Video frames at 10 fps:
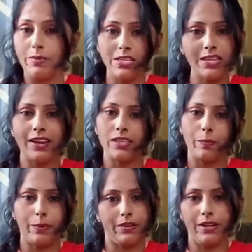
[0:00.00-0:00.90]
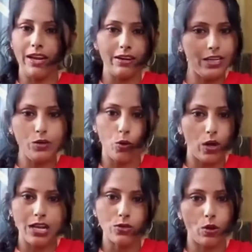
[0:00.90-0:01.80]
பிஸியாக இருந்திருப்பாரு நாங்கள் எதுவும்
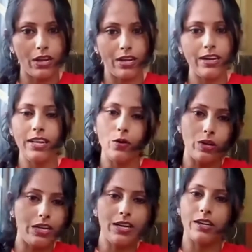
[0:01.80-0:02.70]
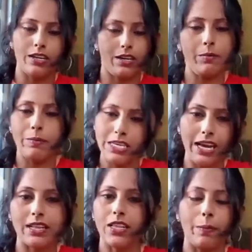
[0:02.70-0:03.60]
கொரோனா சொல்லுங்க நீங்கள் ஒரு இயக்குனர்
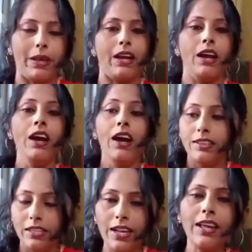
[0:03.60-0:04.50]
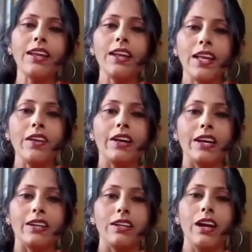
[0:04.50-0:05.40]
பிஸியாக இருந்திருப்பீங்க திடீர்னு இன்னைக்கு
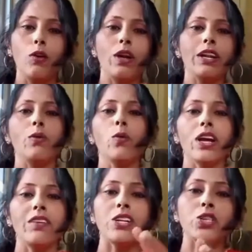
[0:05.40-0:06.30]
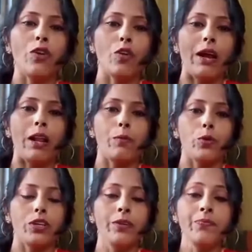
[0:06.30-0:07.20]
வராரு உடனே ஊடக வெளிச்சம் அவர் மேலே
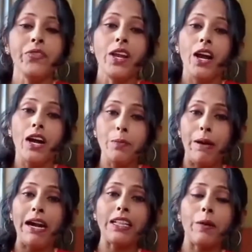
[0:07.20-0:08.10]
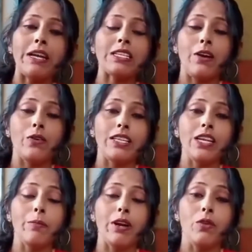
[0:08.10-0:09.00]
போகுது அதை பக்கத்துல பேசுற அவர்
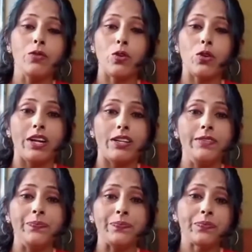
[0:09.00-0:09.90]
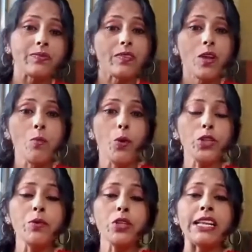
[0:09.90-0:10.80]
அதிகமான அவர் சொல்கிறாரு
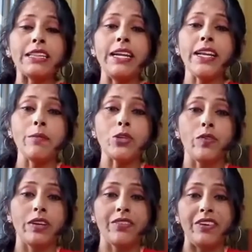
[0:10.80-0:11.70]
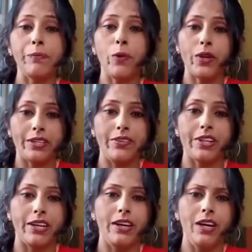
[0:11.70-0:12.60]
முத முதல்ல தீண்டாமல் சிவன் ட்விட் போட்டது
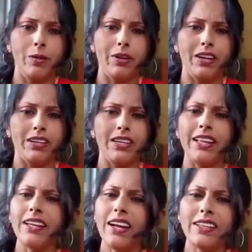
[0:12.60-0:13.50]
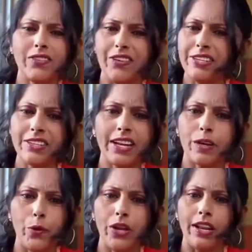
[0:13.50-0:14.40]
இவர் தான் அப்படின்னு எதுக்காக இந்த ட்விட்டு தான்
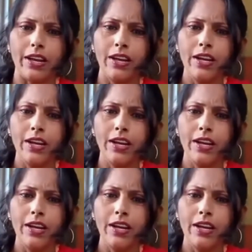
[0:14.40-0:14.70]
எனக்கு புரியல